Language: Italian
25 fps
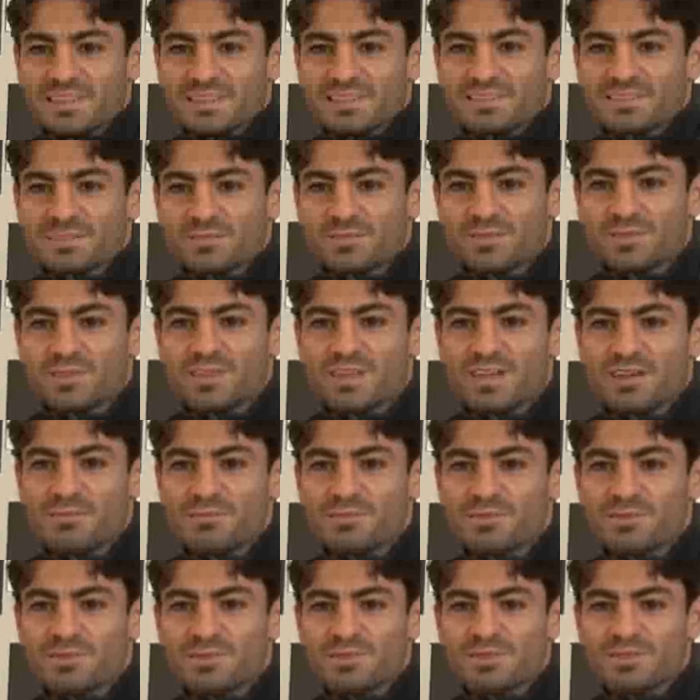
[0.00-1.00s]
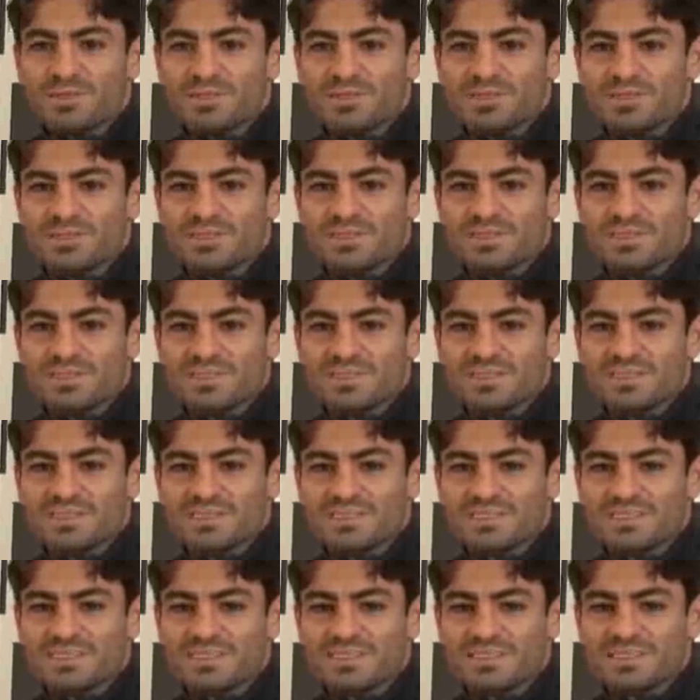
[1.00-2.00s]
Se vogliamo
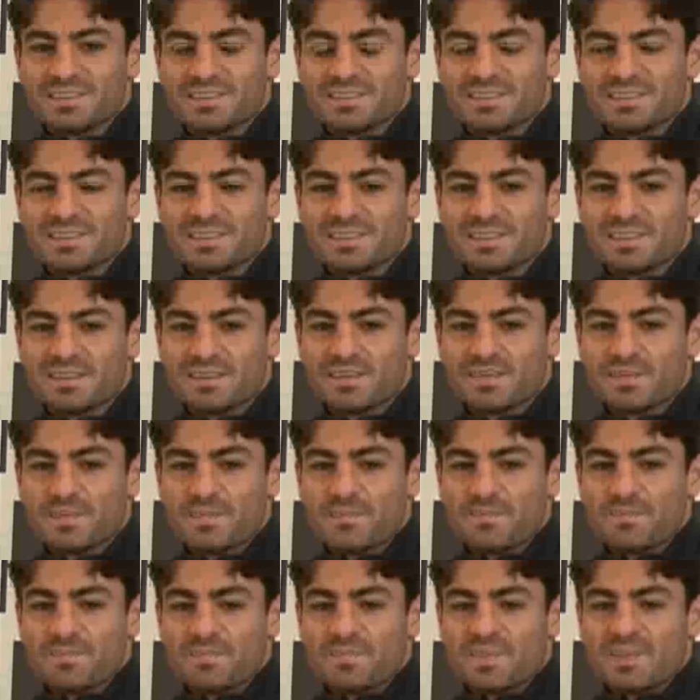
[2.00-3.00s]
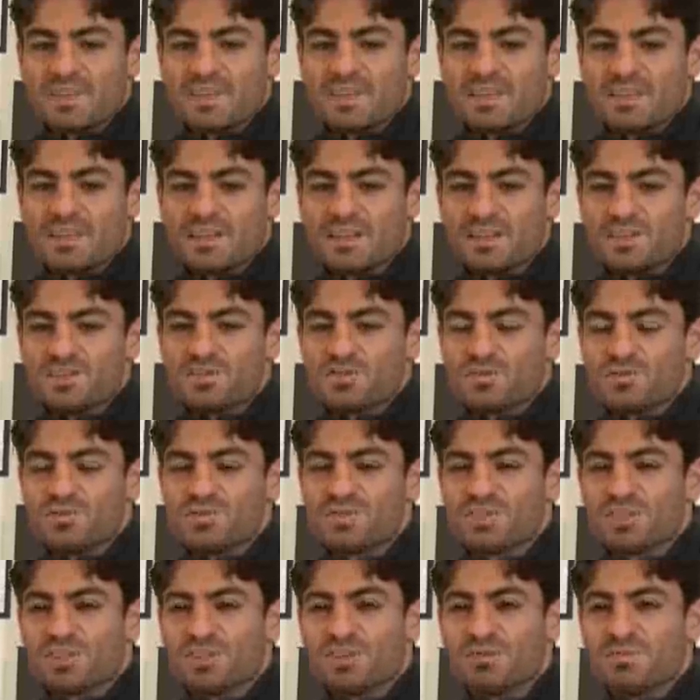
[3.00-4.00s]
eh,
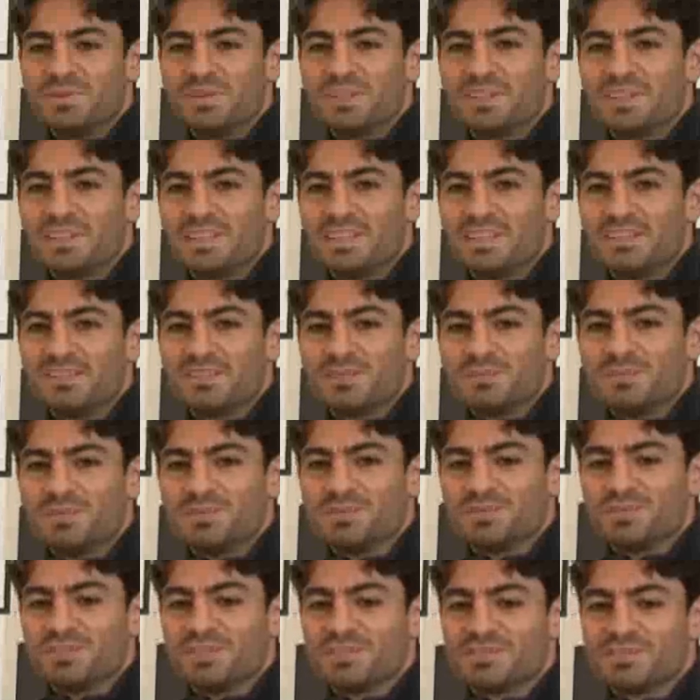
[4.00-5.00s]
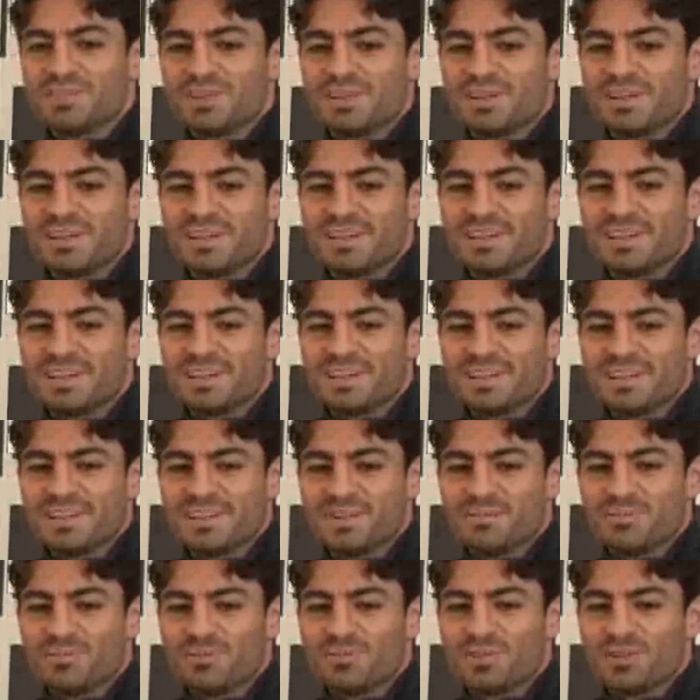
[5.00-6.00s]
raggiungere l'obiettivo bisogna
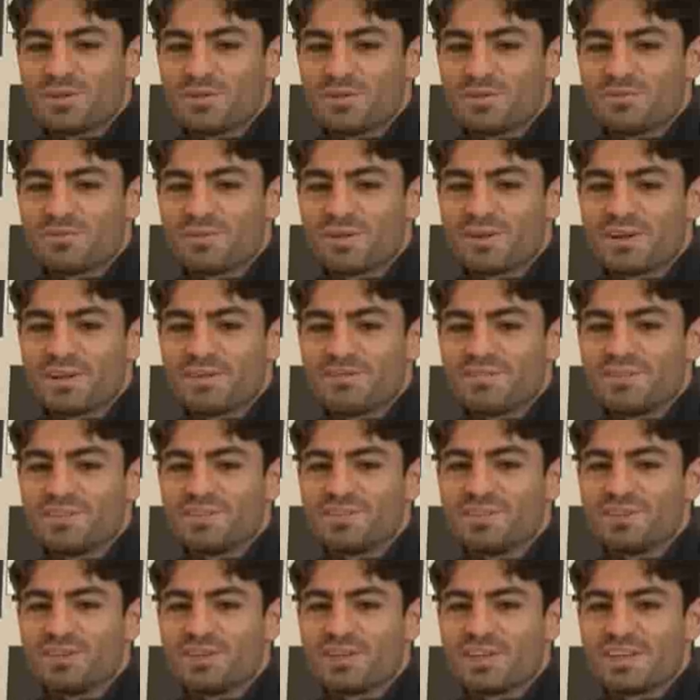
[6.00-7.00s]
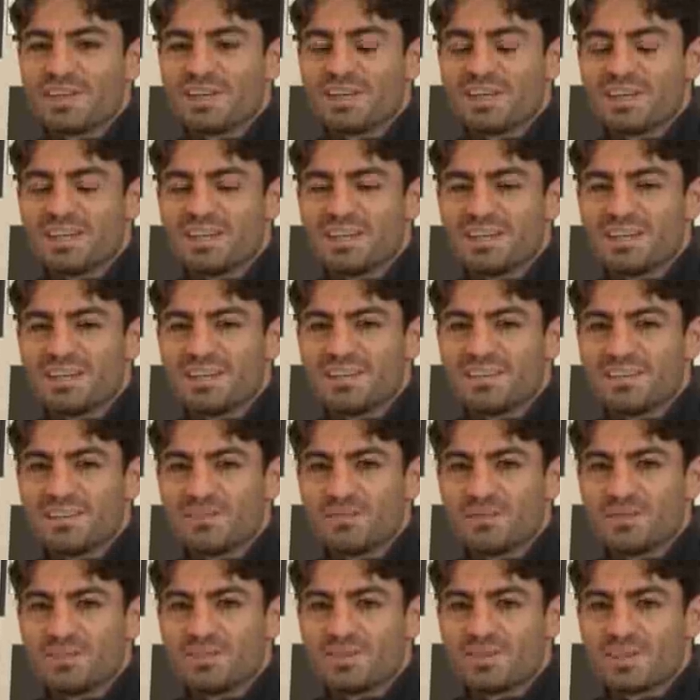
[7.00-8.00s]
fare, bisognerebbe fare una vittoria,
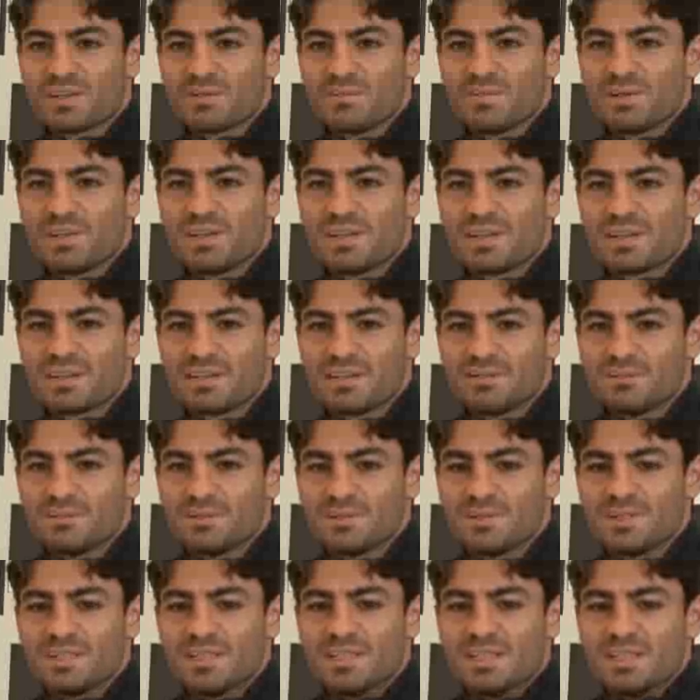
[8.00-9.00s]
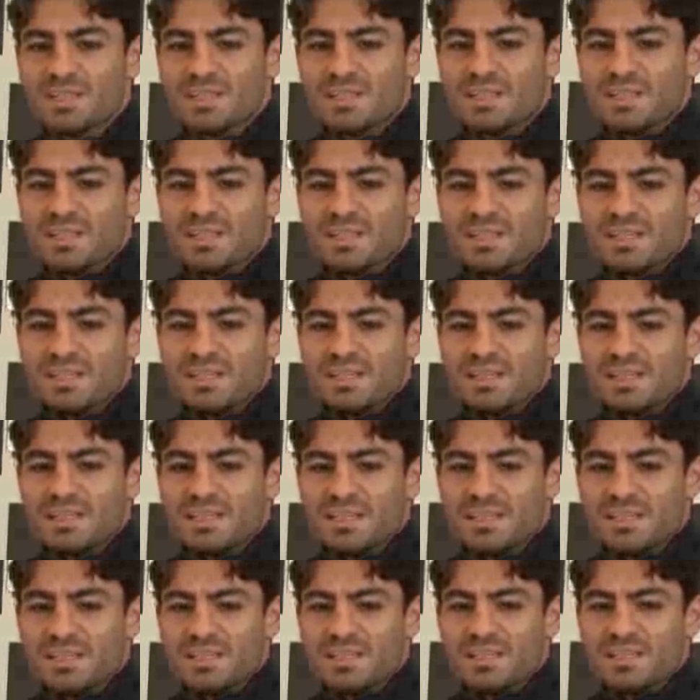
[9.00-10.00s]
una vittoria a Bergamo
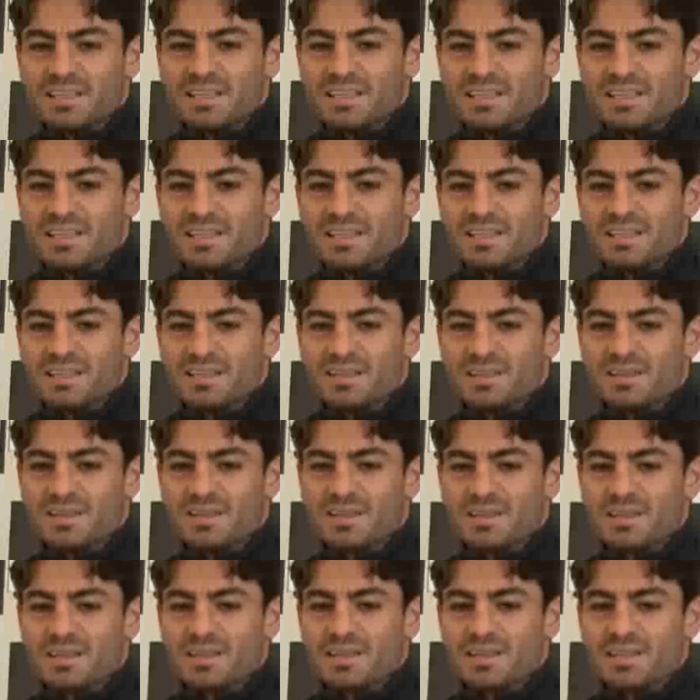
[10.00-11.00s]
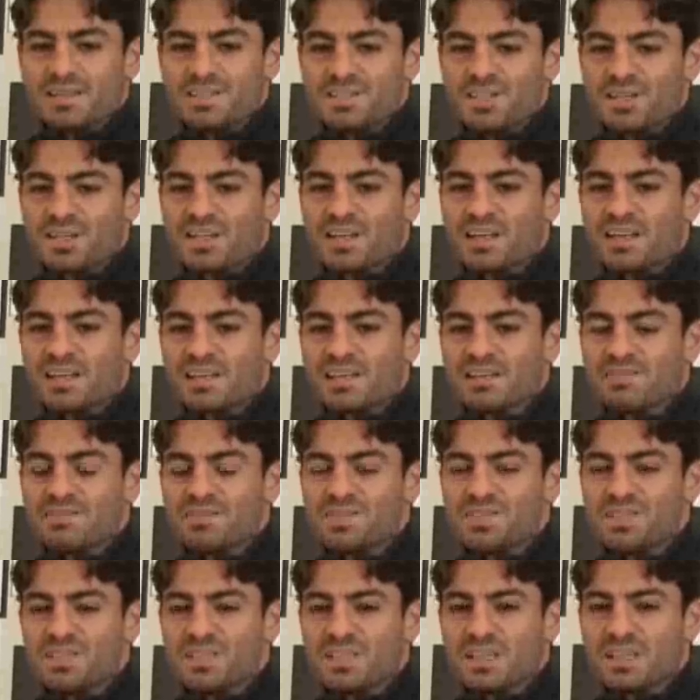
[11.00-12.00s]
e, e, cercare di
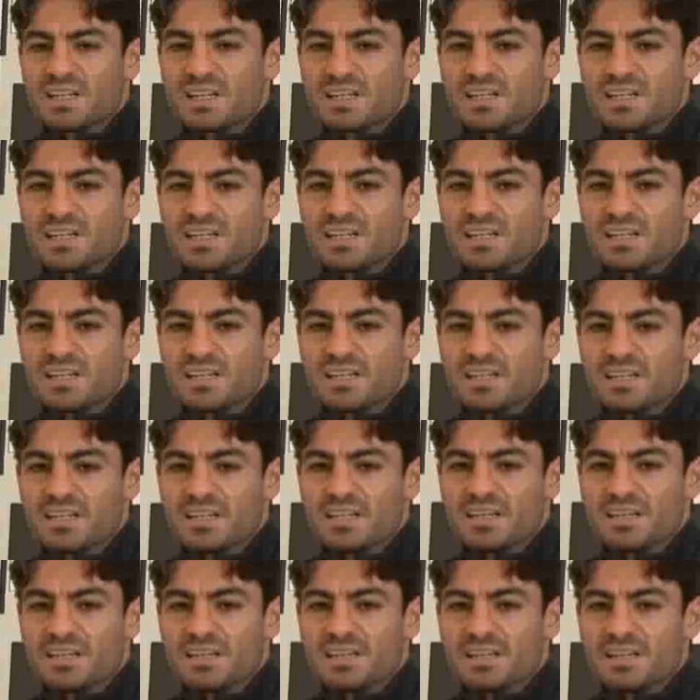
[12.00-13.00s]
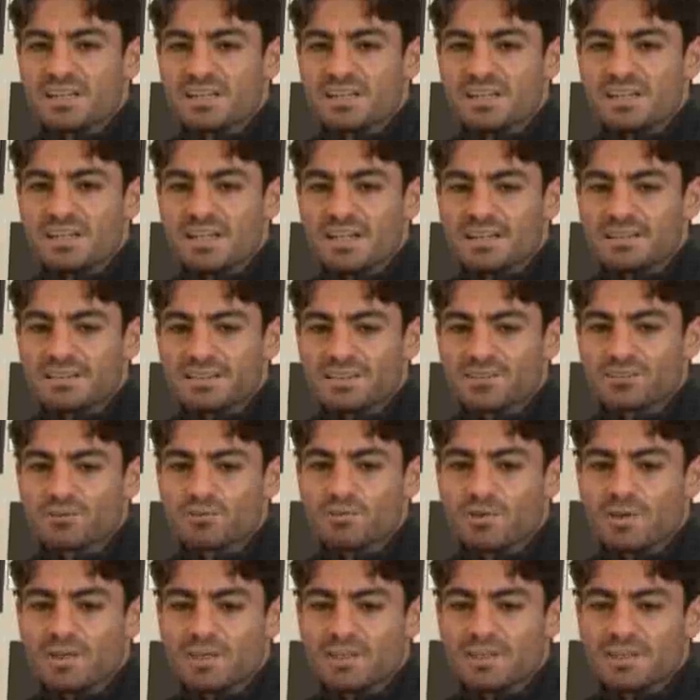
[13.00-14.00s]
avvicinare le altre
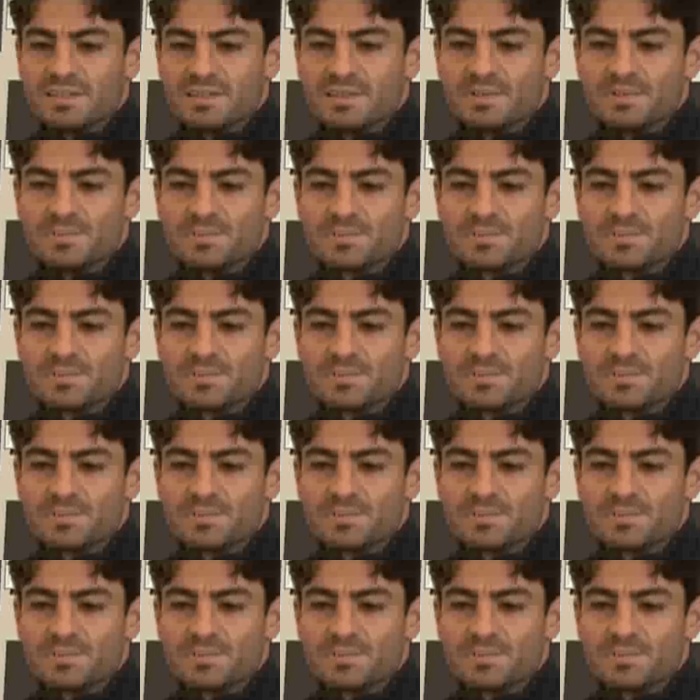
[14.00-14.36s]
squadre,